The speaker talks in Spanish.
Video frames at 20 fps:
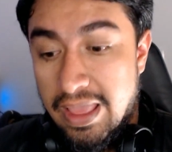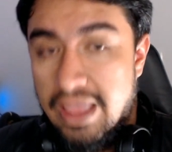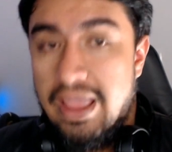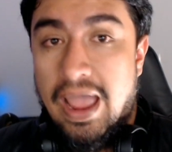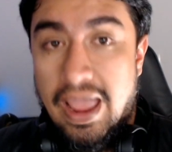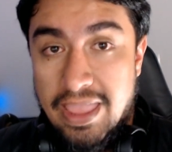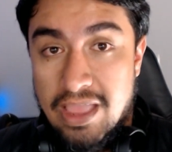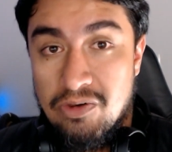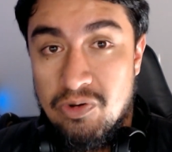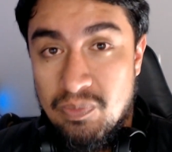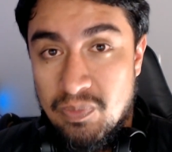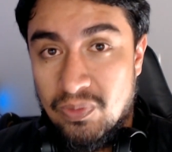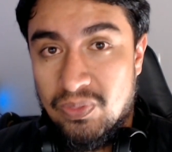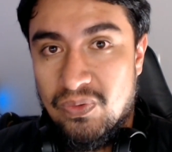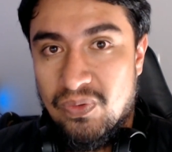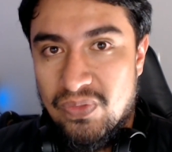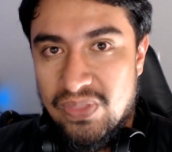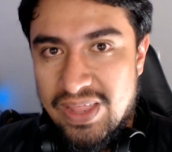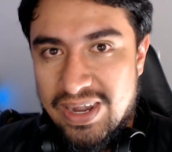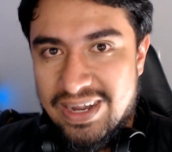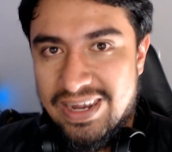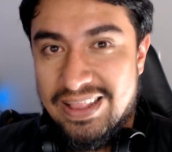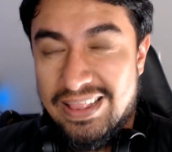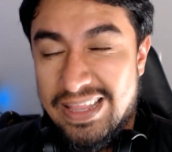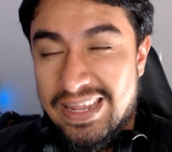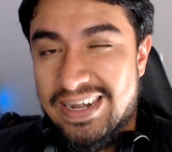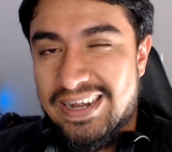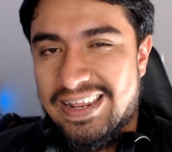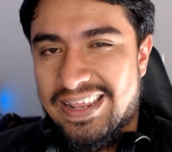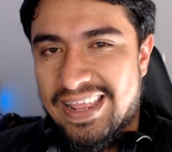¿Hay algún motor de
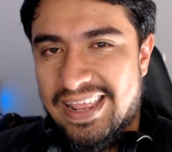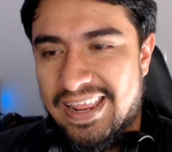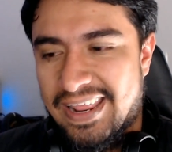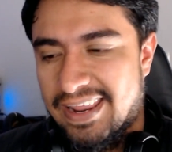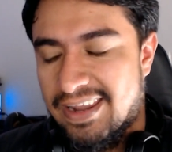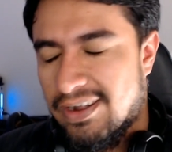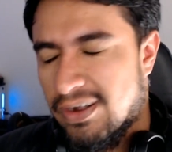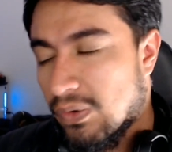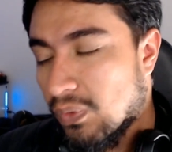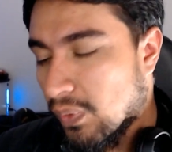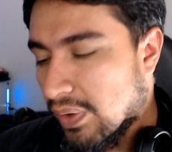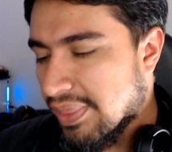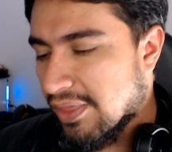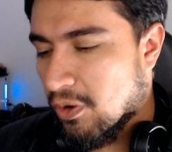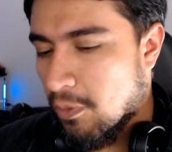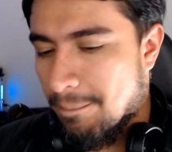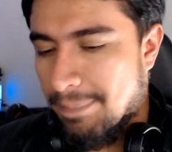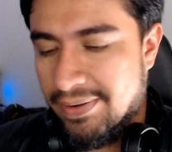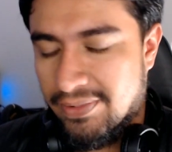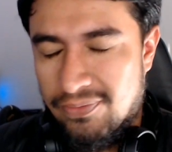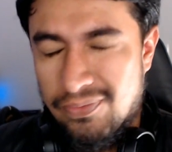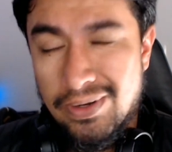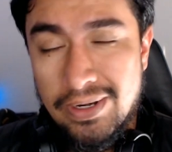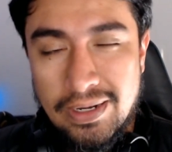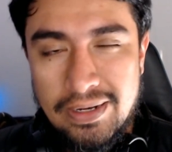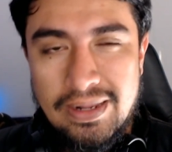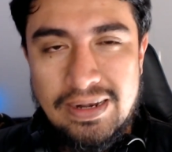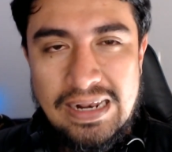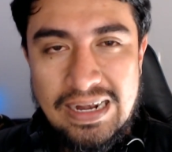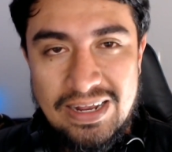render que no haya compartido en el
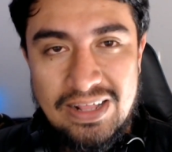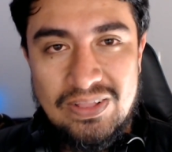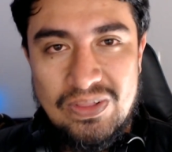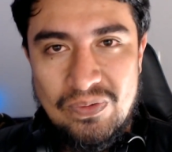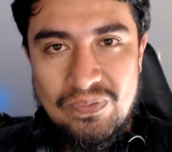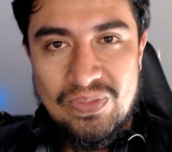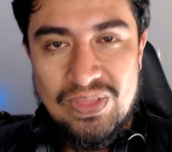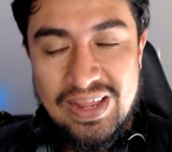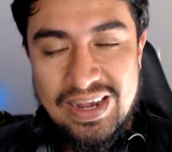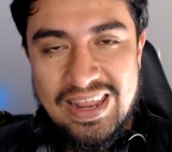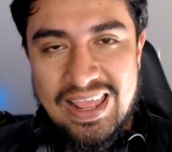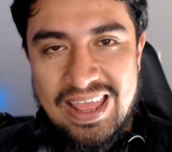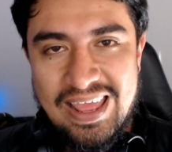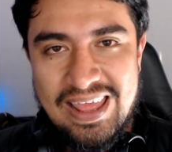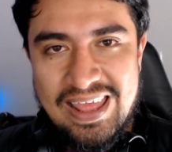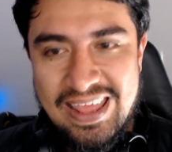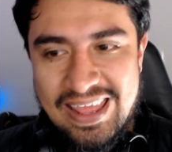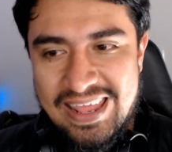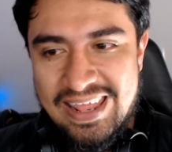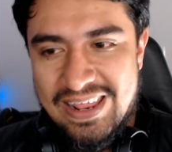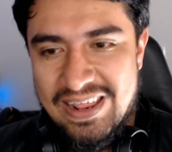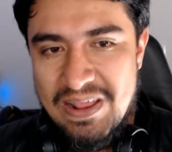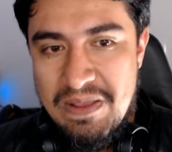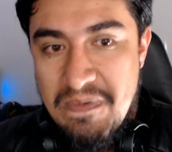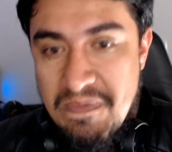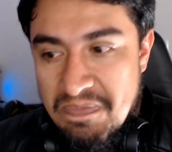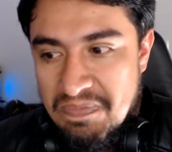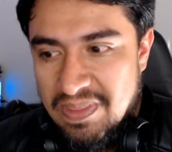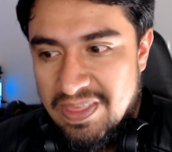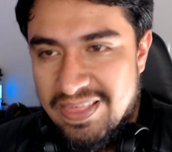canal que te gustaría eh,
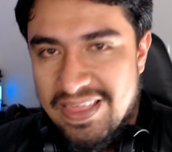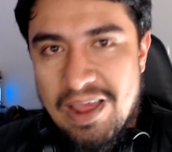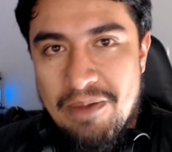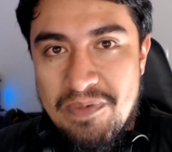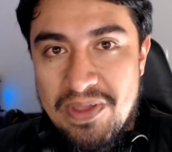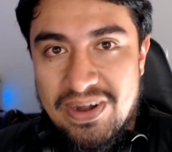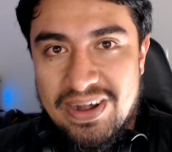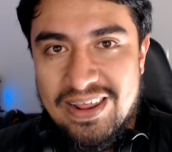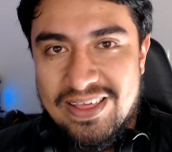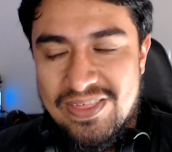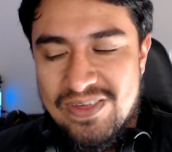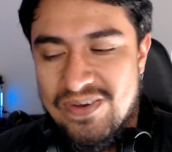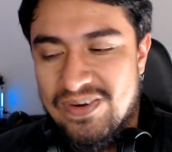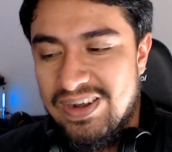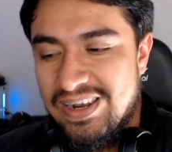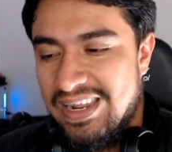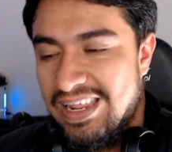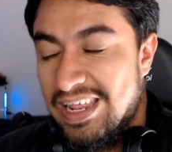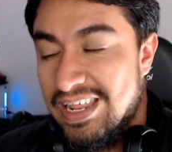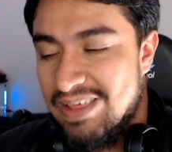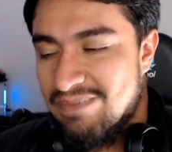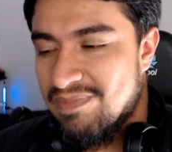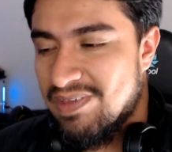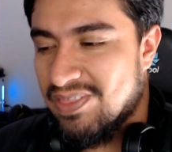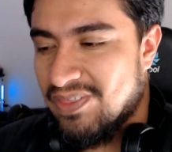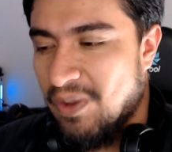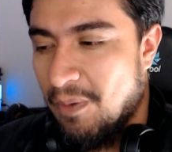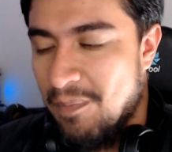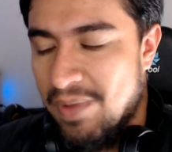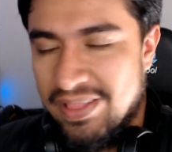que hiciera mi reacción, mis
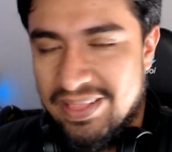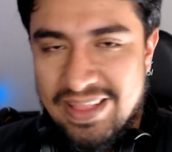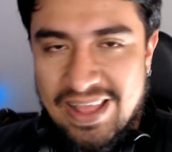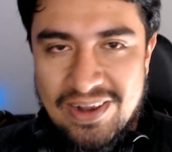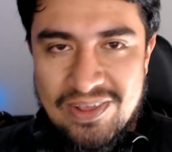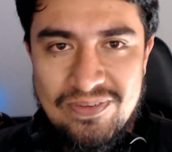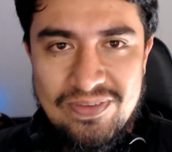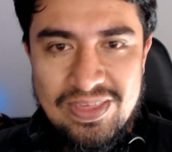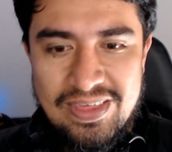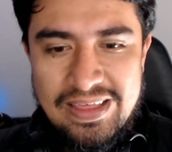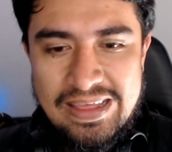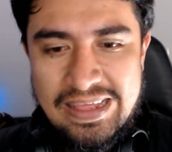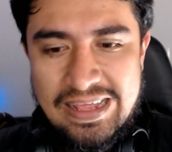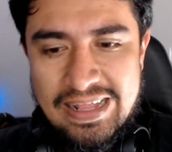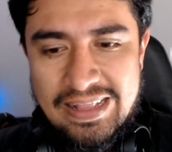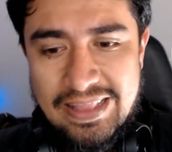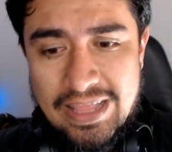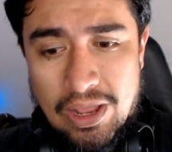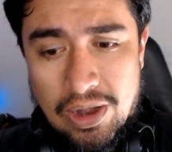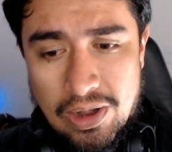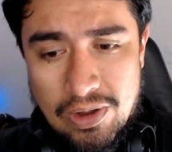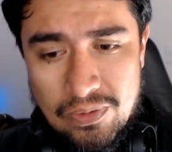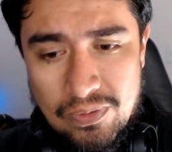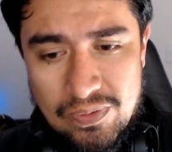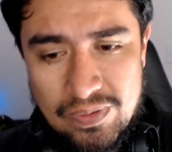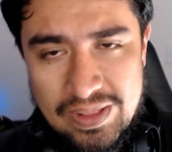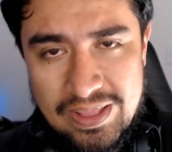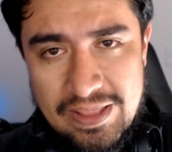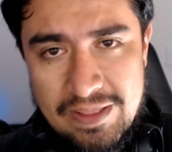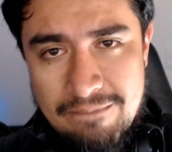comentarios? Déjalo
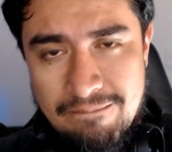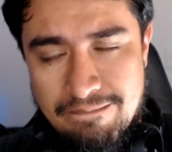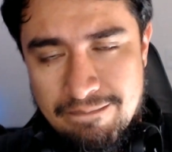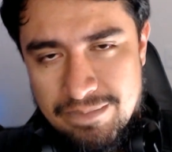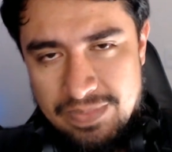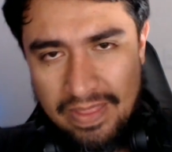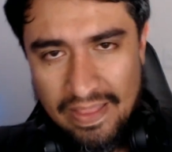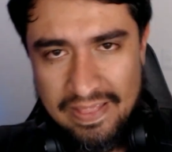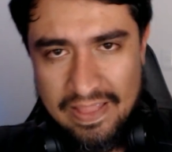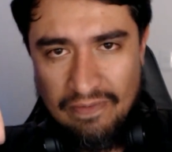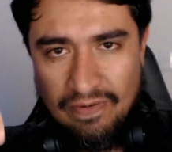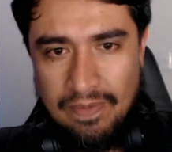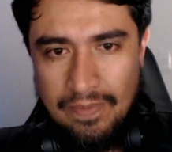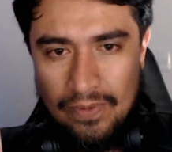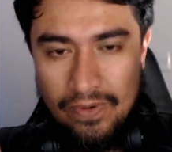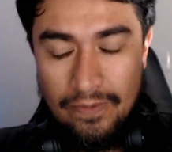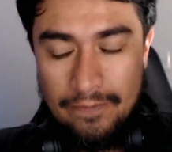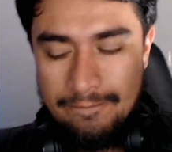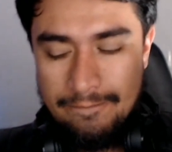eh, de favor.